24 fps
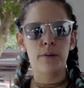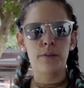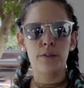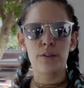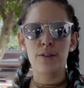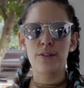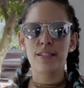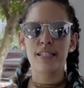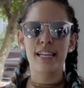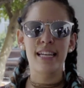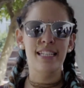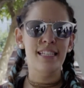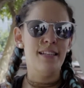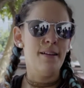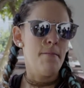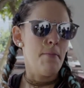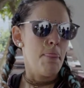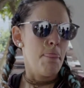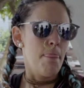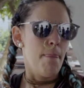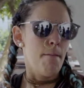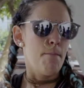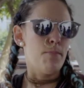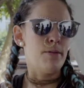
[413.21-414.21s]
Entonces
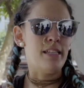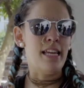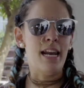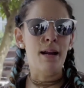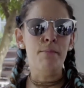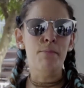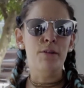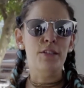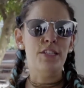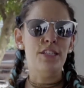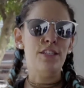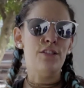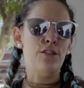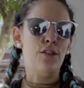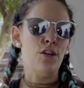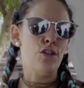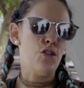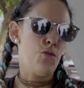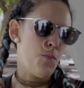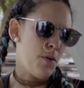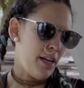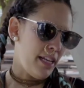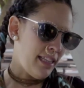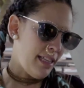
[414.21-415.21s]
pues era muy
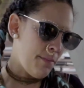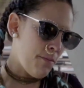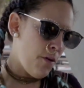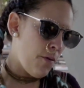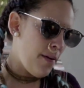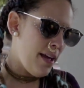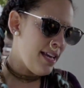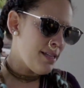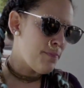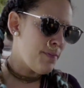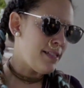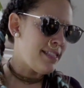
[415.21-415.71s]
chistoso porque te movías